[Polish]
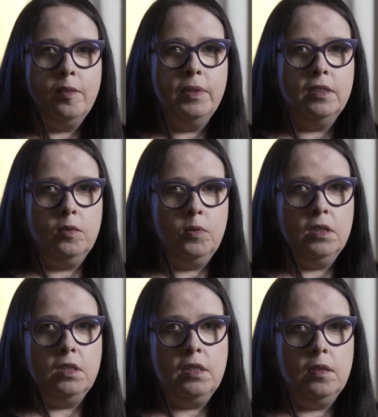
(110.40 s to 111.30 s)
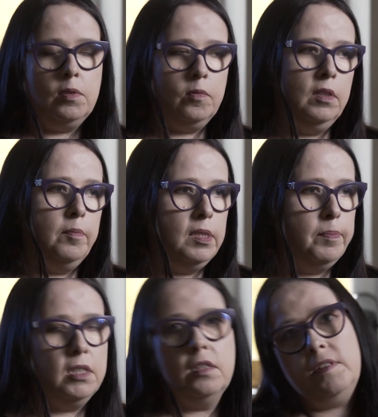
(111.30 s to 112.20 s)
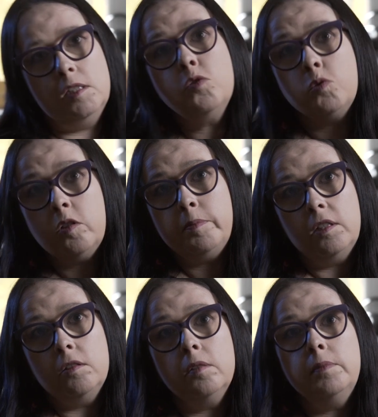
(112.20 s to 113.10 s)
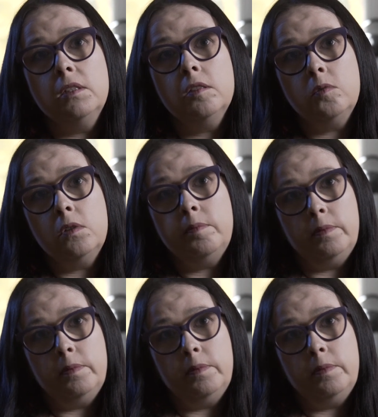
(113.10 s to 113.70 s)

kobiety, które czytają są niebezpieczne, więc cóż dopiero kobiety, które